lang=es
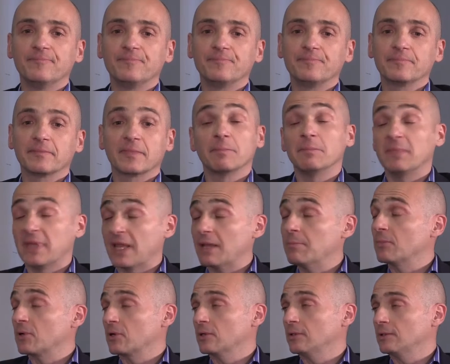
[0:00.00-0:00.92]
mm,
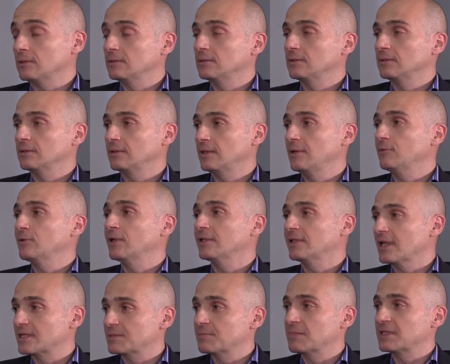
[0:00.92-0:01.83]
miembro de una
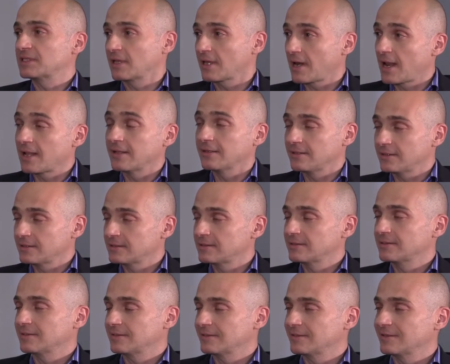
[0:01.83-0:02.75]
de las más
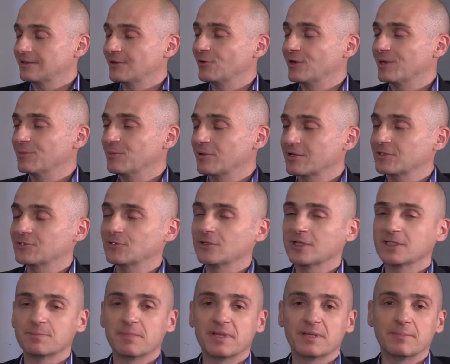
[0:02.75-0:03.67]
grandes eh,
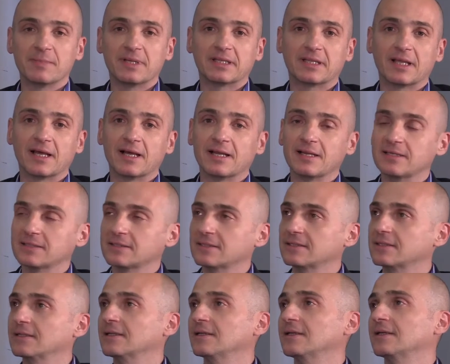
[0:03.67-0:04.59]
colaboraciones
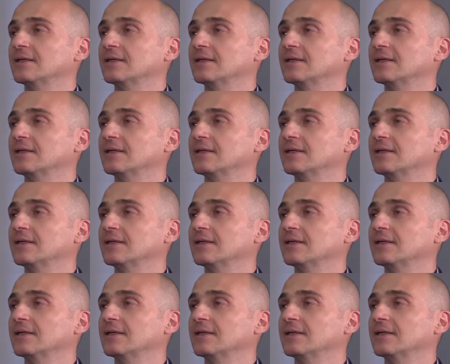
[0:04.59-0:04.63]
experimentales